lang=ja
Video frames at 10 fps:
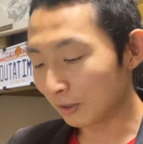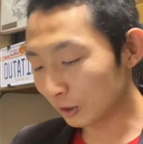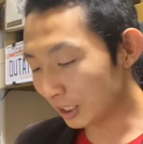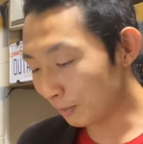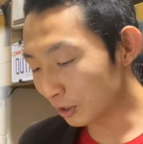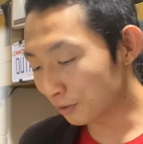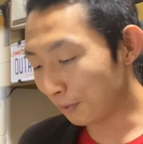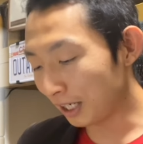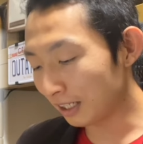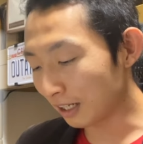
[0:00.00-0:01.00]
こちらも
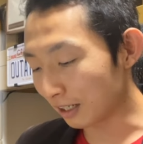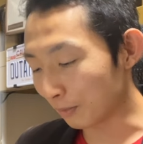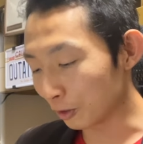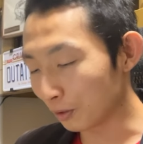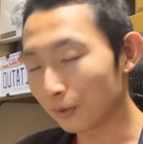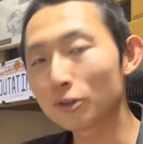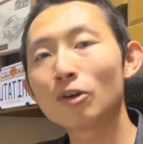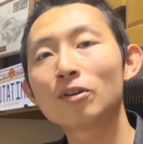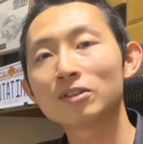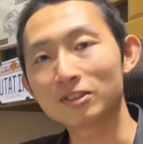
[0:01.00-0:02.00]
スパイダーがもとも
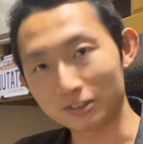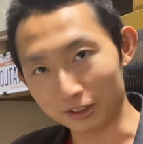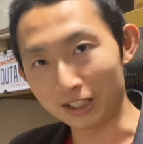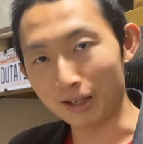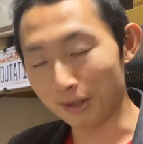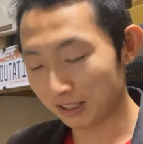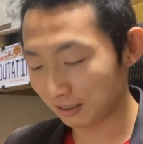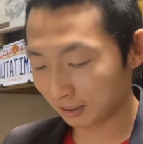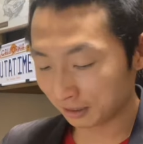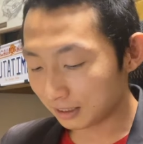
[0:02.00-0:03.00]
とついていま
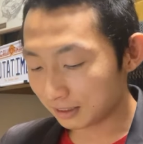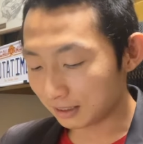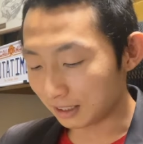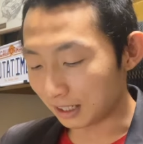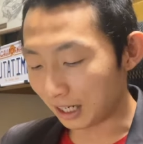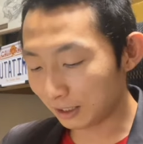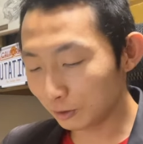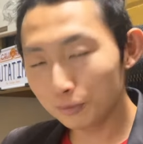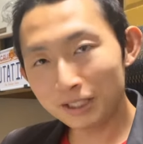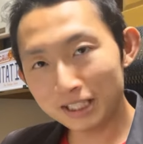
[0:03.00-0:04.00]
す
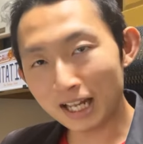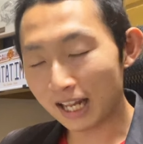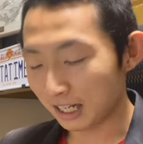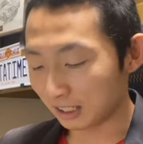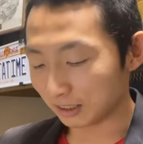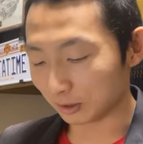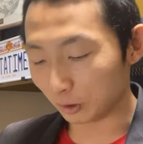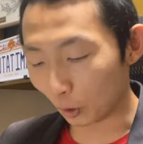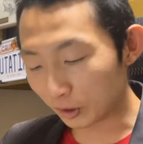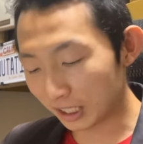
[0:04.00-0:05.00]
アルミで
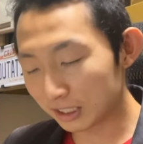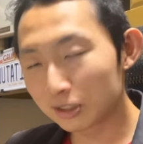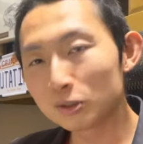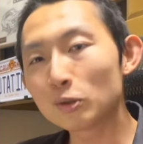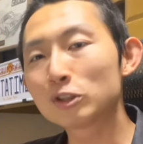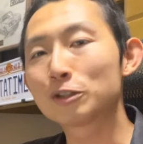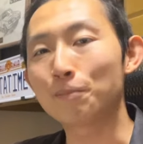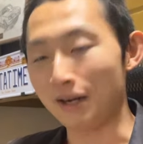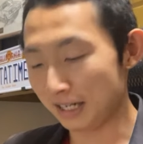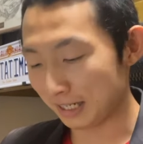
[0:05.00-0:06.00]
5欠の
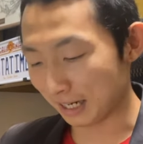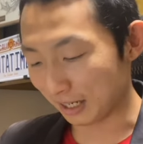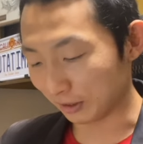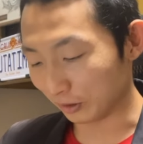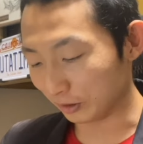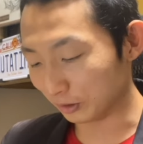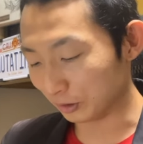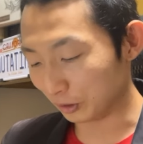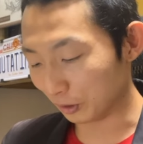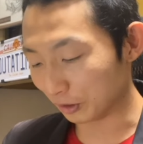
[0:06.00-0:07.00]
スパイダーとい
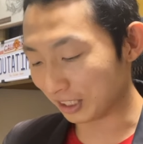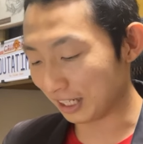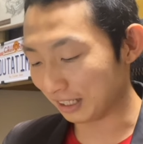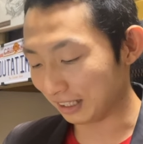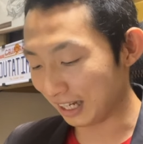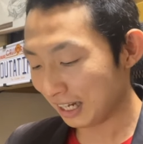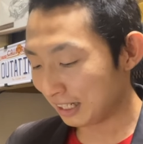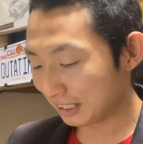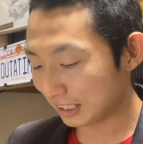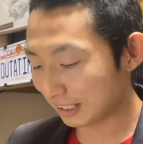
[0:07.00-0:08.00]
う条件で
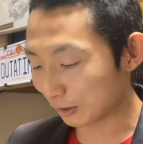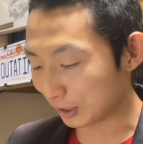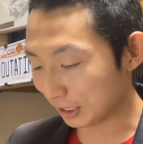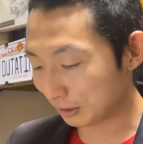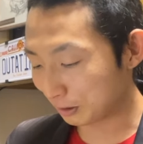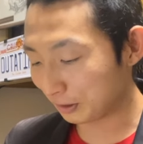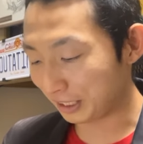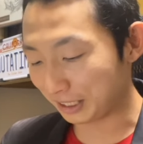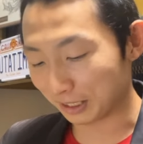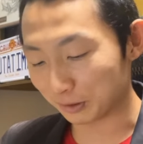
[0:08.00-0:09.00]
他社とざっくり
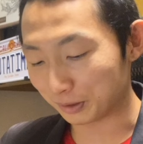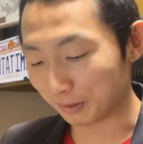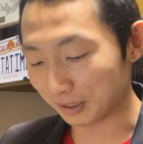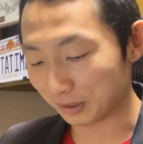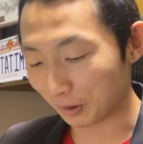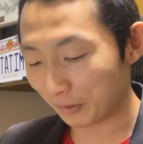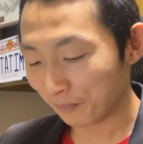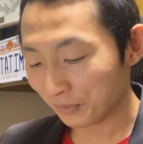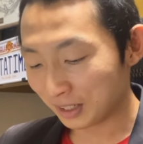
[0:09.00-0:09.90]
比較しますと